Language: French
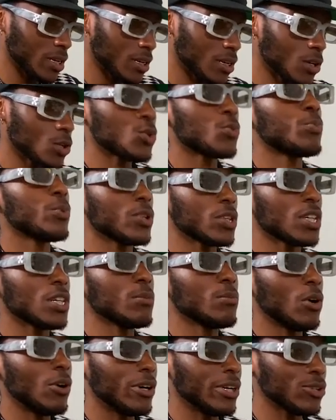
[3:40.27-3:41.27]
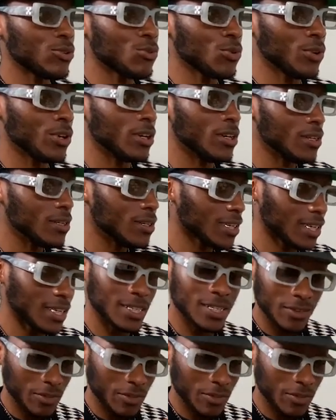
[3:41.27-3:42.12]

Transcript: Je pense qu'il m'en restera et ça